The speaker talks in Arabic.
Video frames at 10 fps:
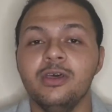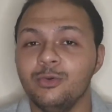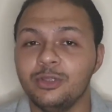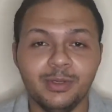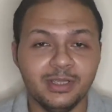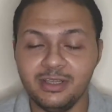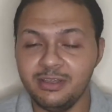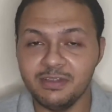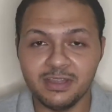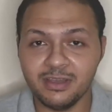وطبعا دي
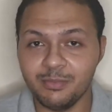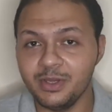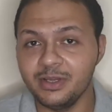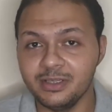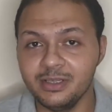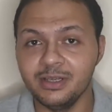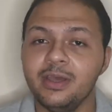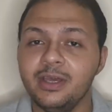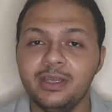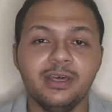فتنه كبيره جدا
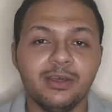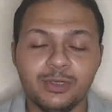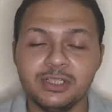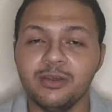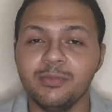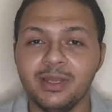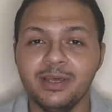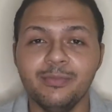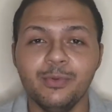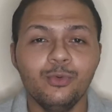هنا الواثق
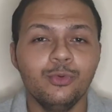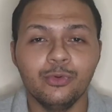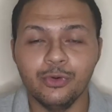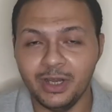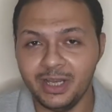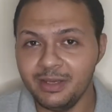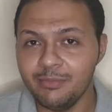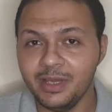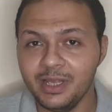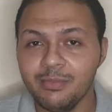بالله بيقولوا ان هو
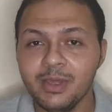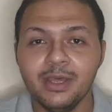حلم حلم